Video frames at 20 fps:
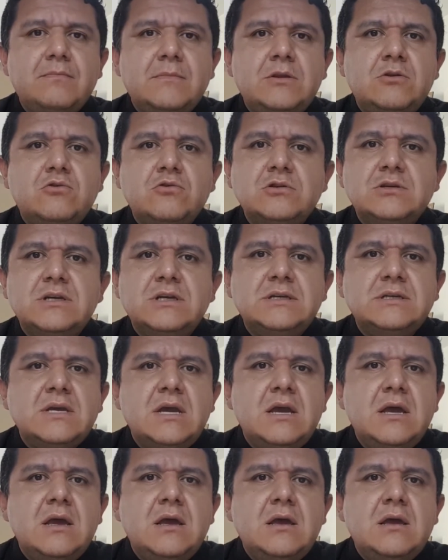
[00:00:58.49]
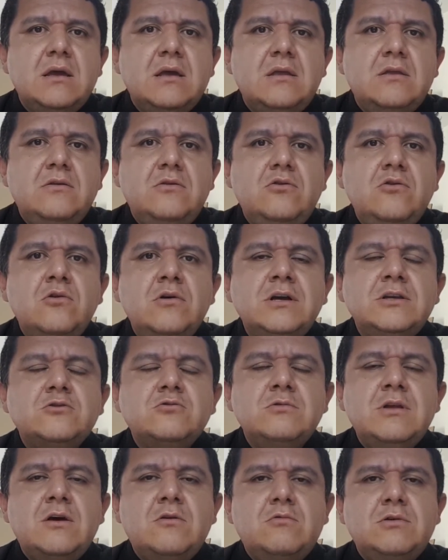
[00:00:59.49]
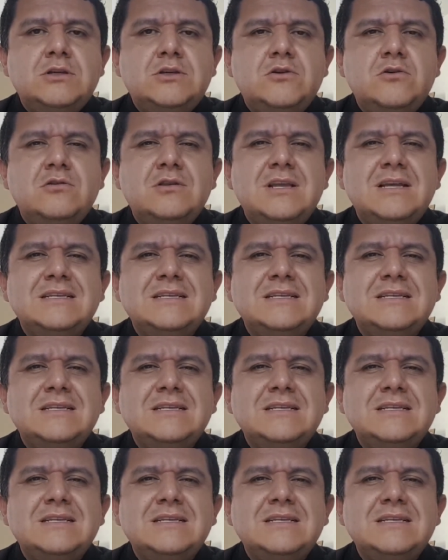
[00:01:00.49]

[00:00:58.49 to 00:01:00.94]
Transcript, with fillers: Entonces, no es una cuestión